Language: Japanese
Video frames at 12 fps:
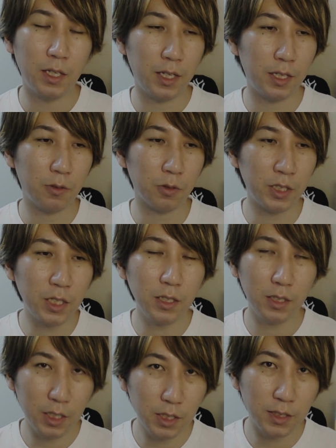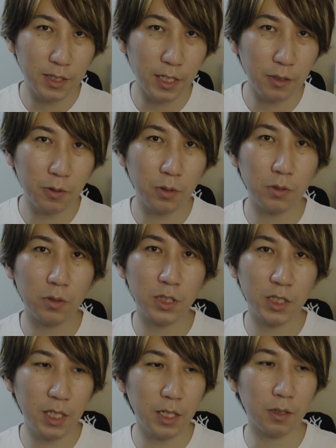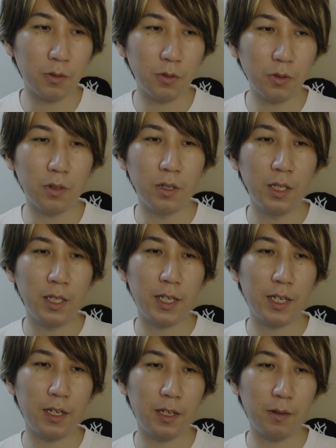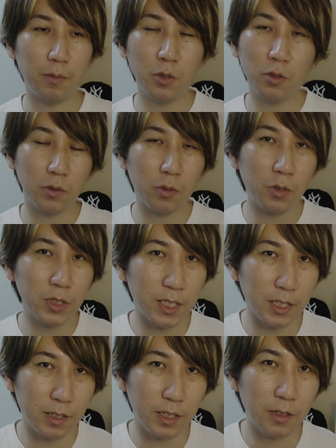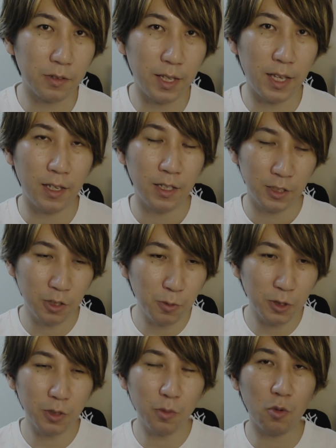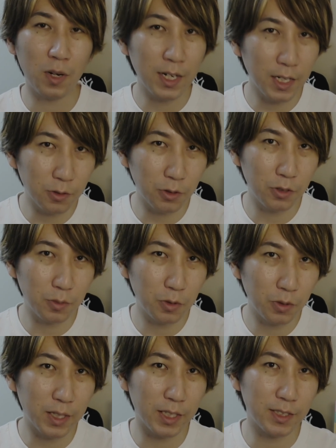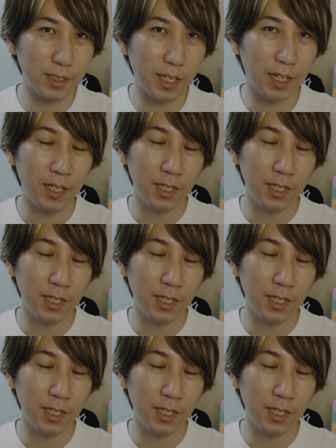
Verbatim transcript: えーと、と金銀財宝としてこの、えー、ものを残したんではなくてそもそも和歌というものがですね